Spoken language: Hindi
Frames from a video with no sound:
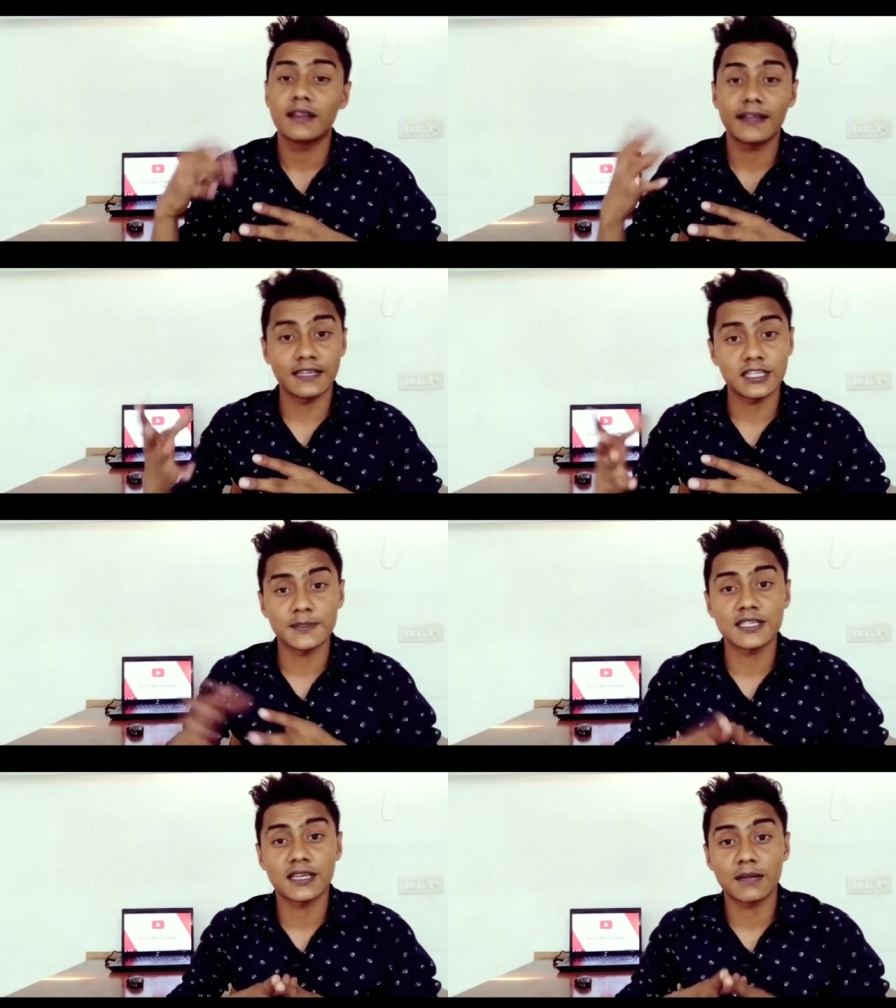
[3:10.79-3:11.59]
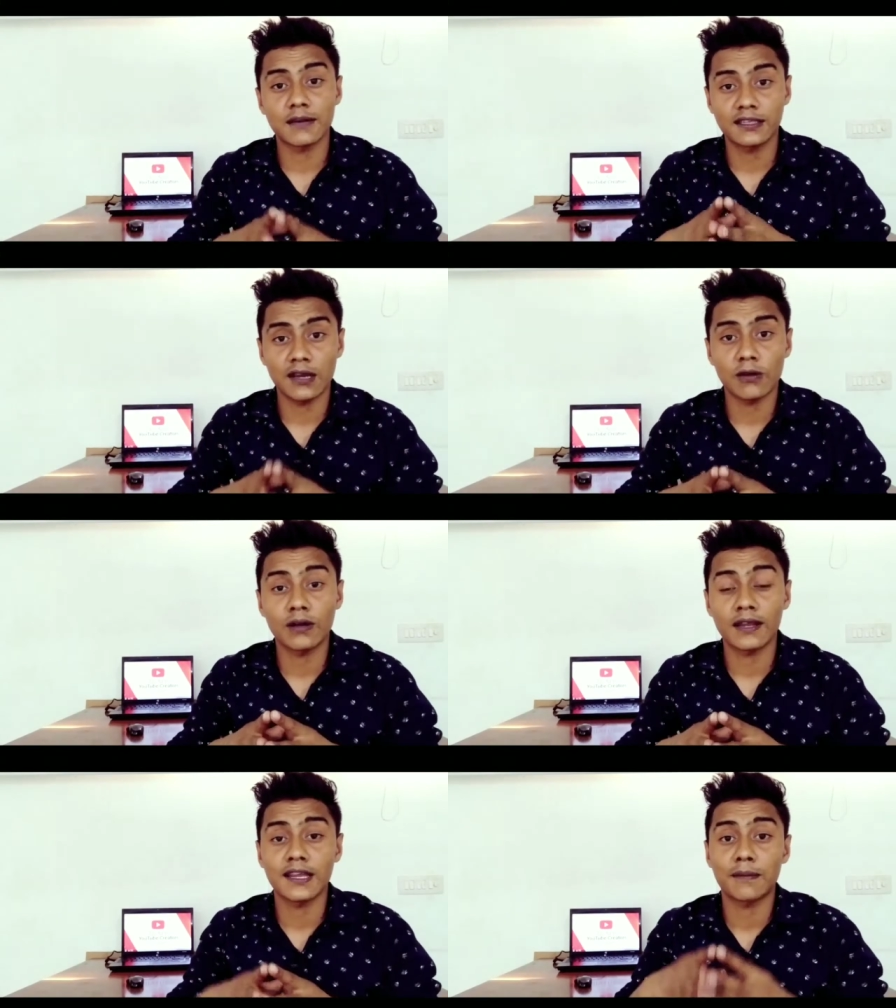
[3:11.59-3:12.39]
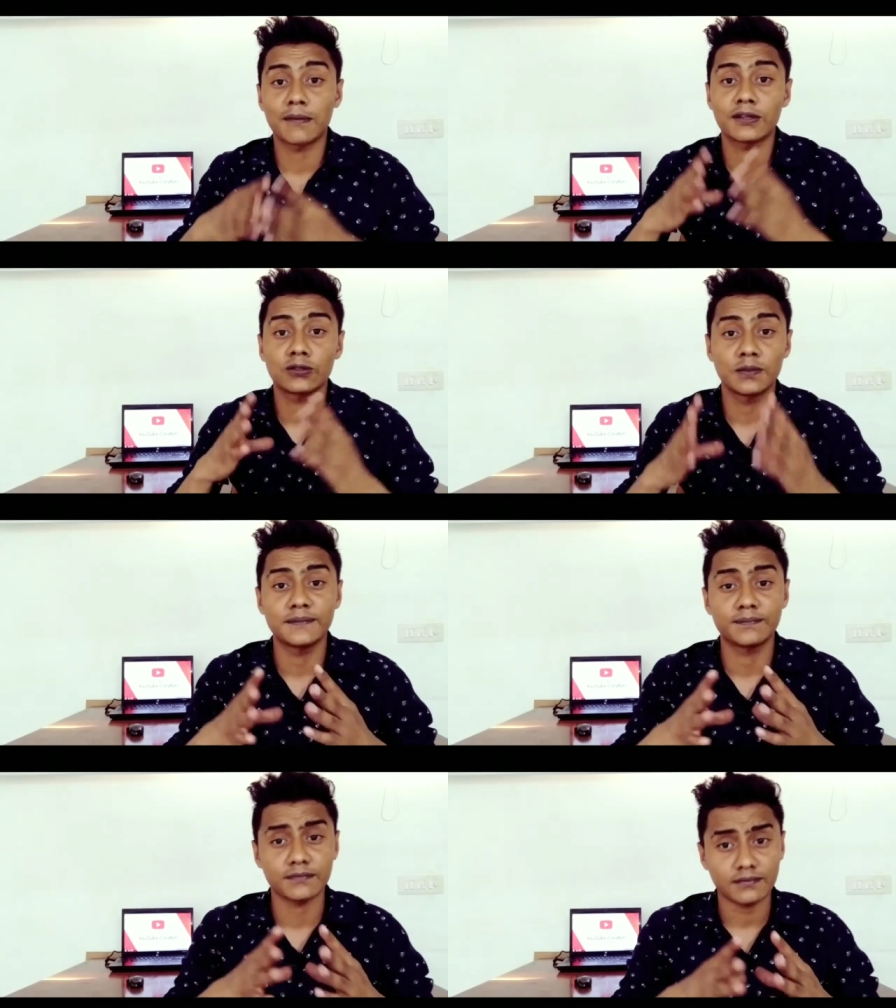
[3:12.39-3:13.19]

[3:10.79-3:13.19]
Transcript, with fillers: लेकिन इस फीचर के बाद क्या होगा कि आपका जो भी